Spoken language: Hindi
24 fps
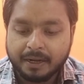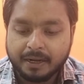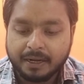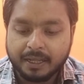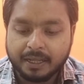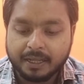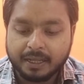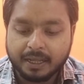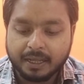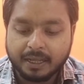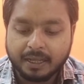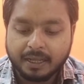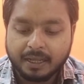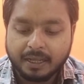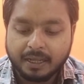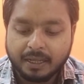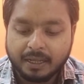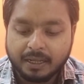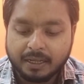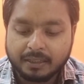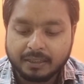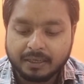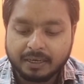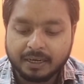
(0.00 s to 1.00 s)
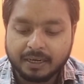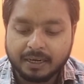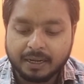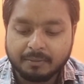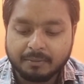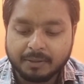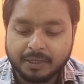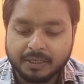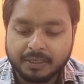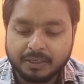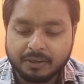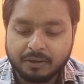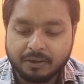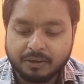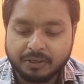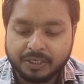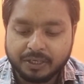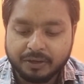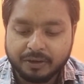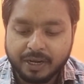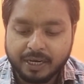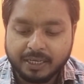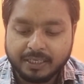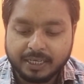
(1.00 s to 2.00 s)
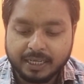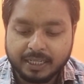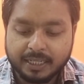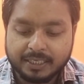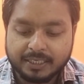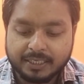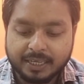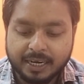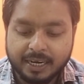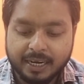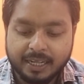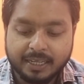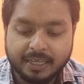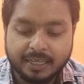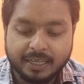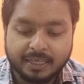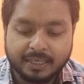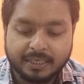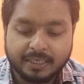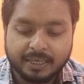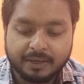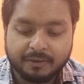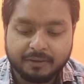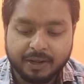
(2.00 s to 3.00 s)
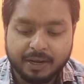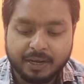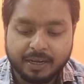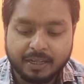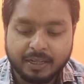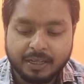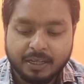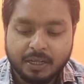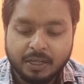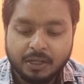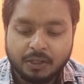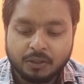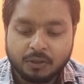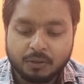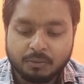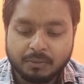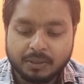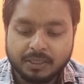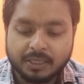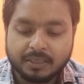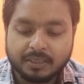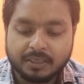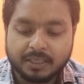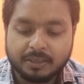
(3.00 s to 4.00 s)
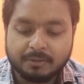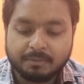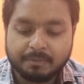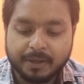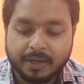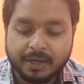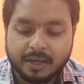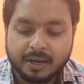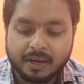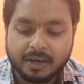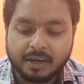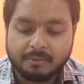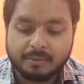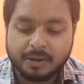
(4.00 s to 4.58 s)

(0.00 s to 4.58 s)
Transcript: ठीक है इतने टाइम ये ये वाली ज़्यादा चल रही है ये वाली तो मैं जैसे इस पर अगर रील